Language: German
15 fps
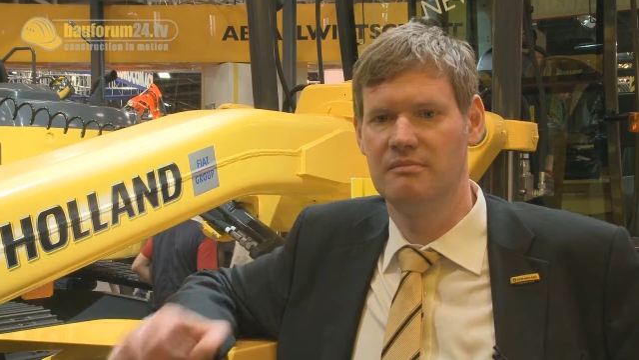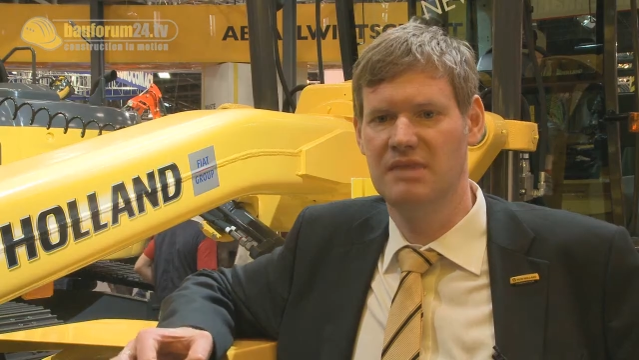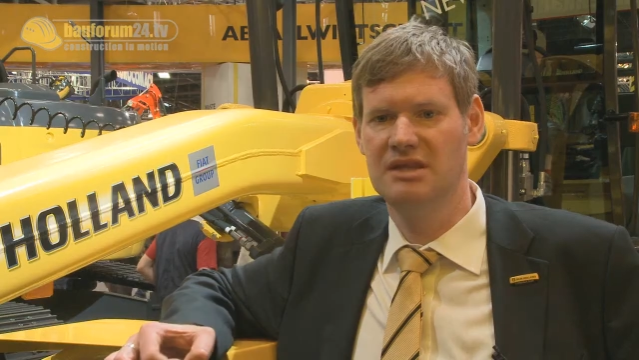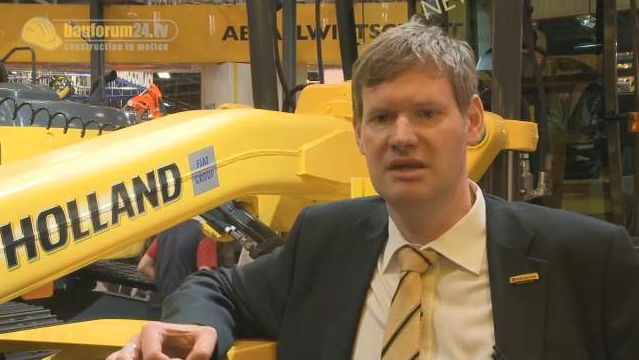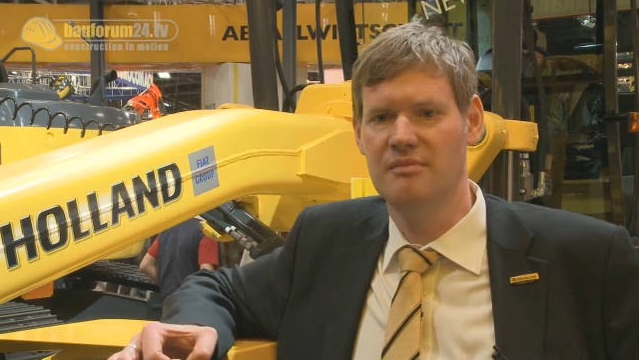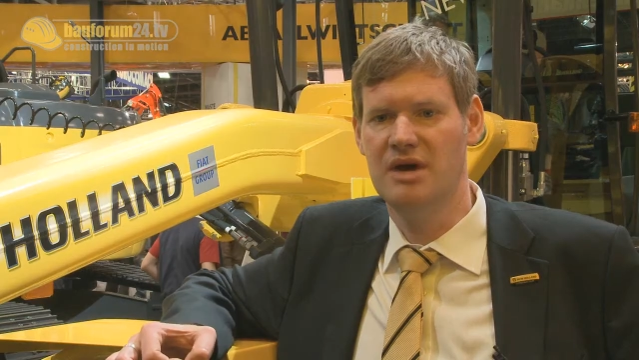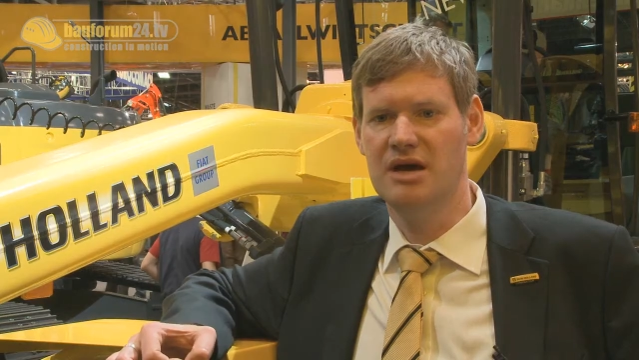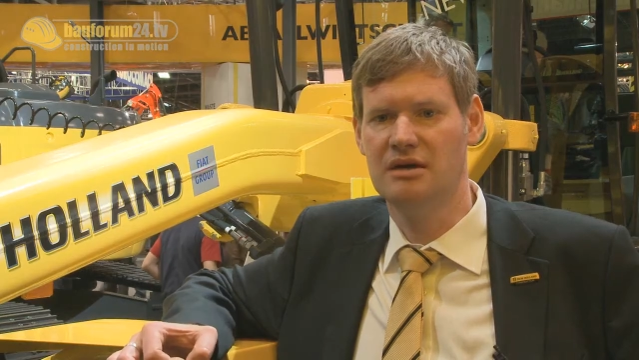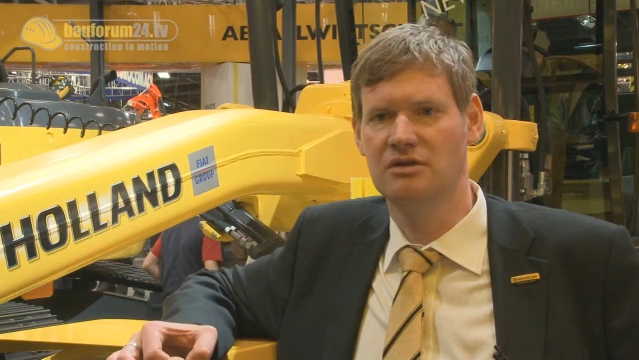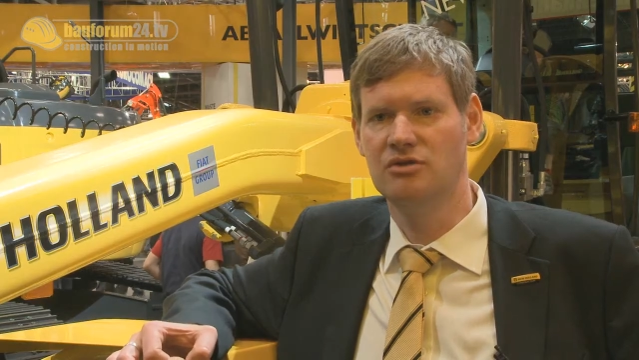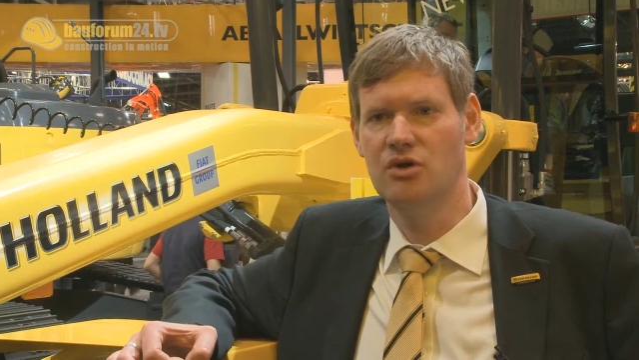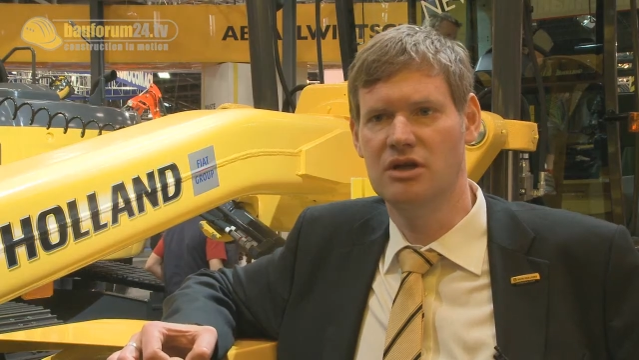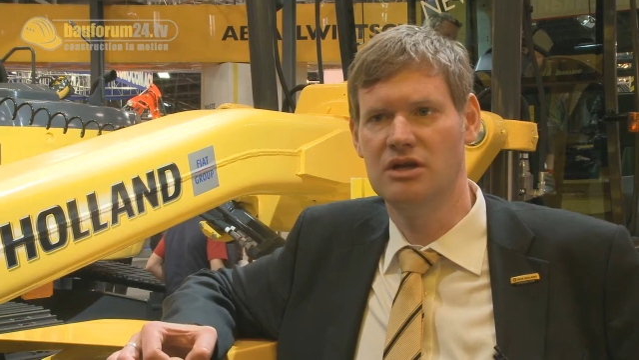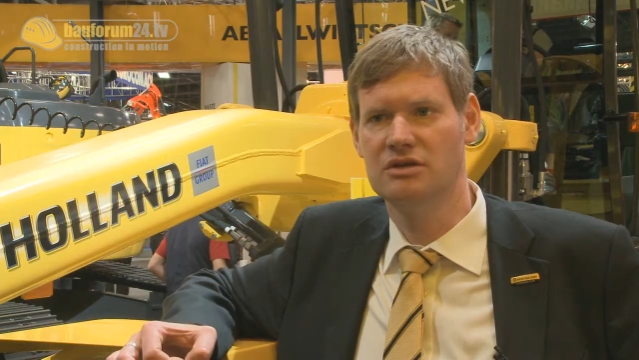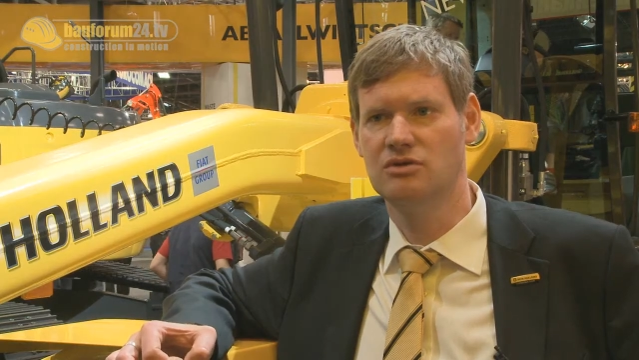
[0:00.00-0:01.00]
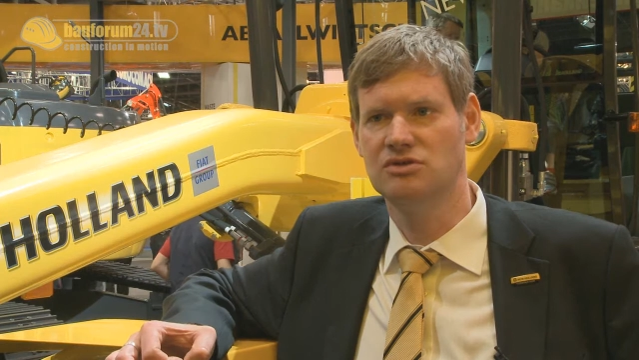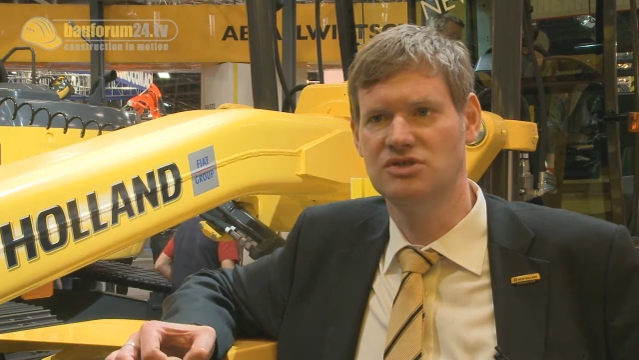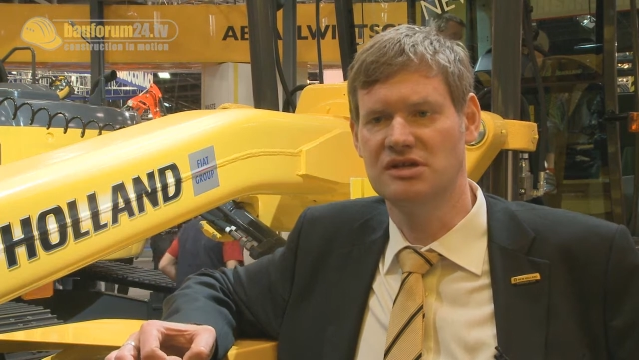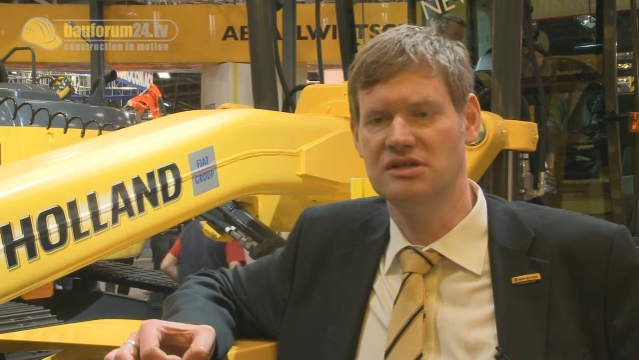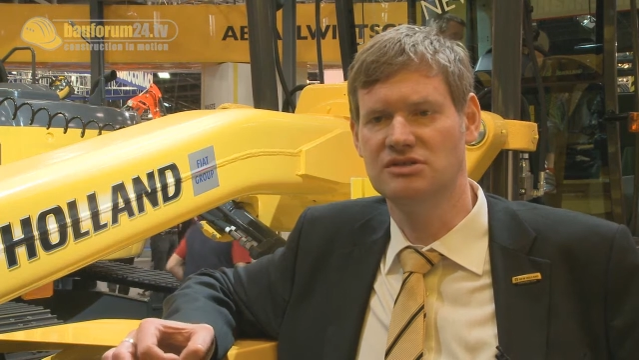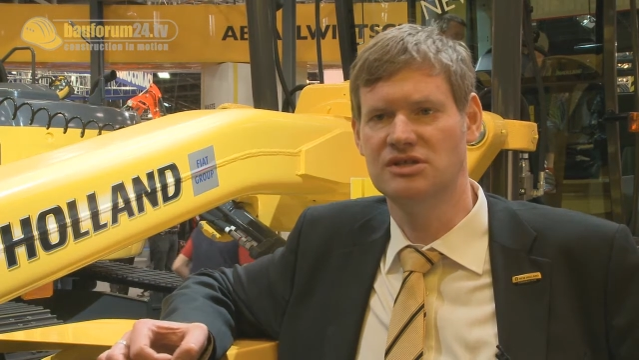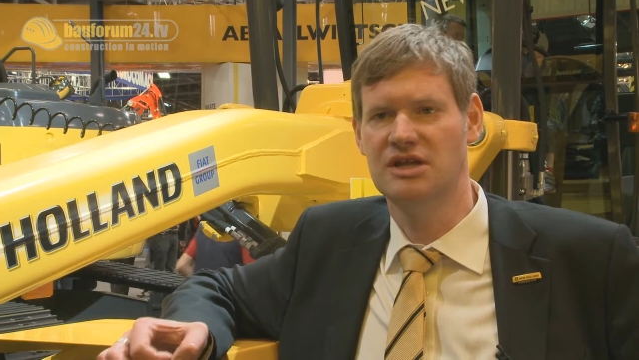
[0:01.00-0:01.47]
äh, mit der Marke New Holland
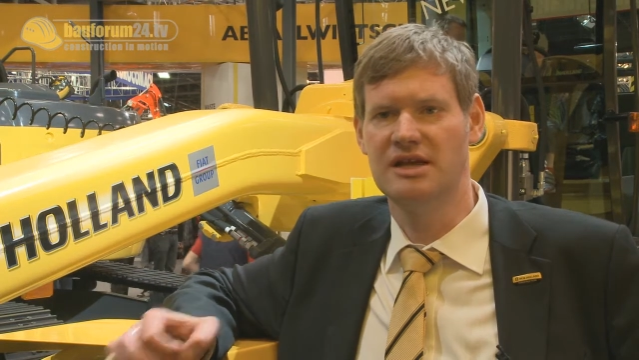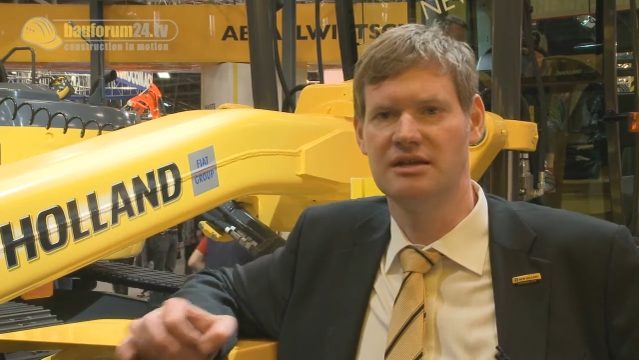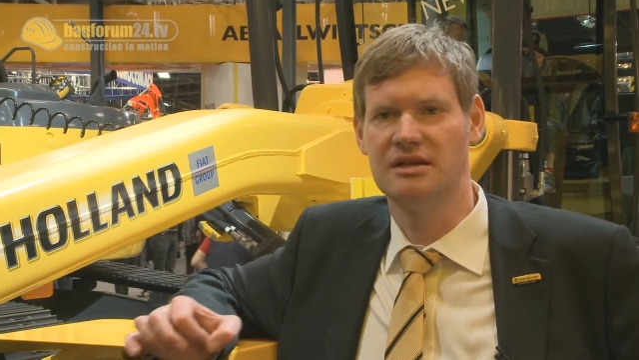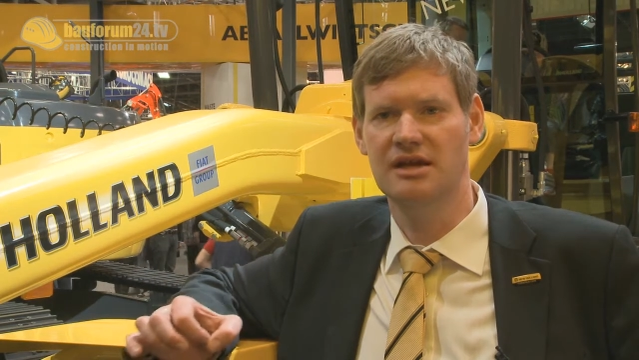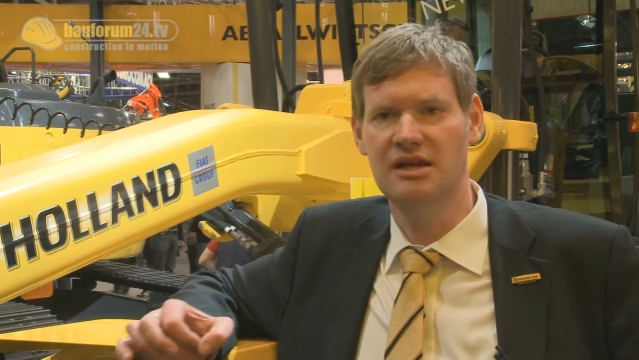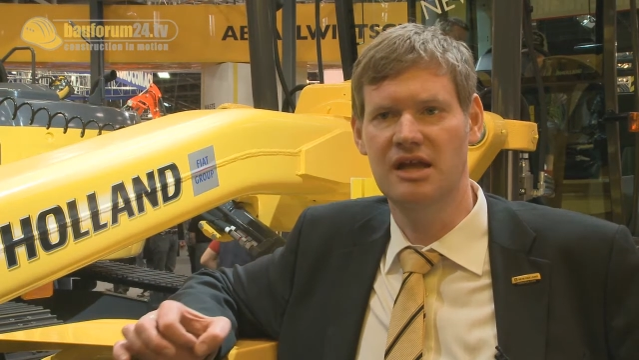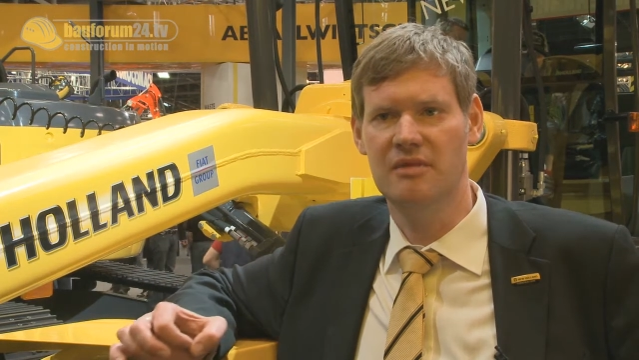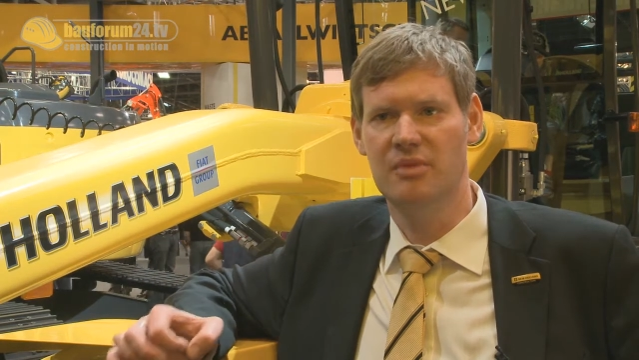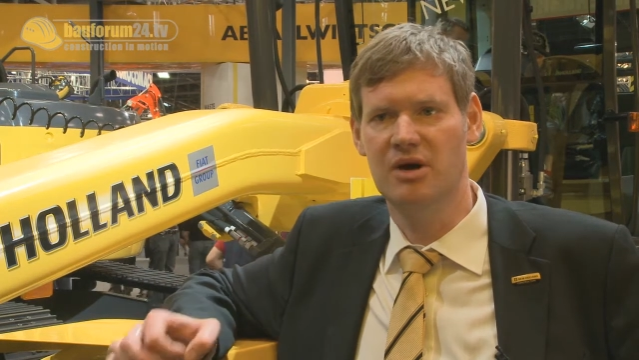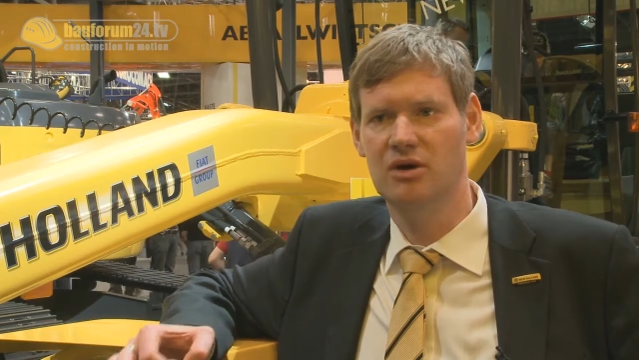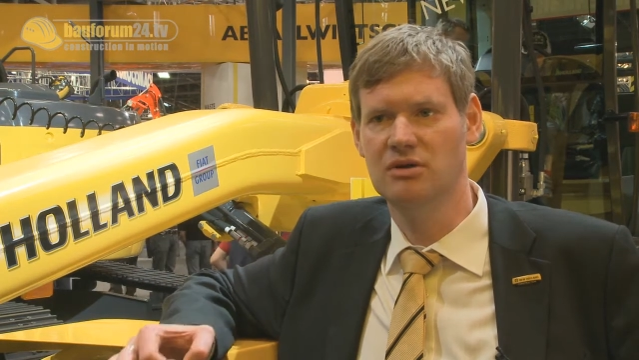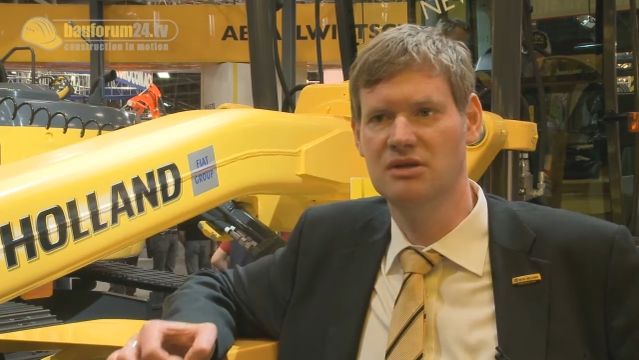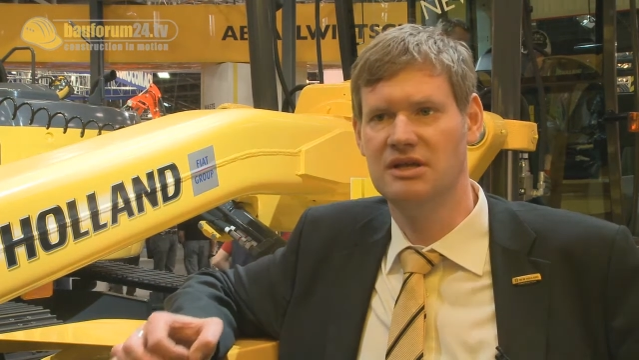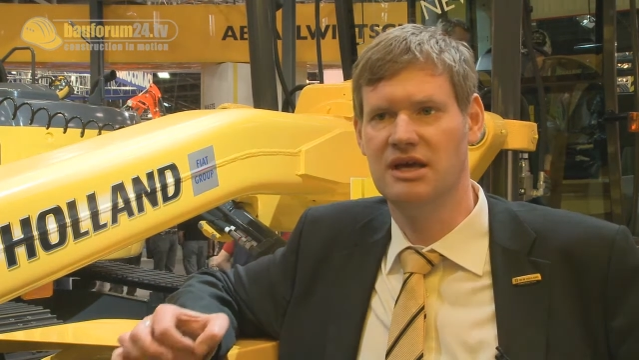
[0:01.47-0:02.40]
Construction einen Gräder bauen,